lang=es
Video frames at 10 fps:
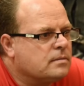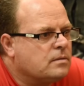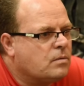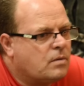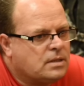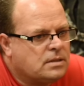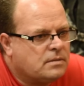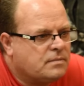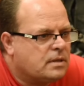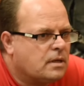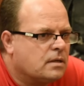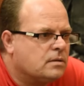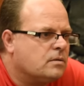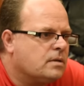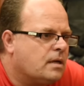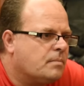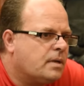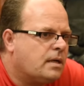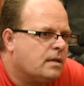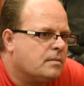lo cual significa que estoy a la
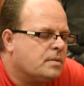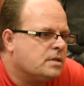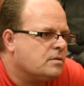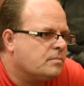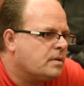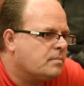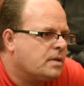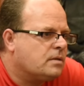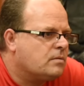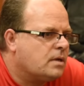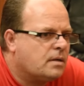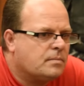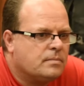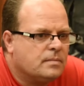pena de prisión perpetua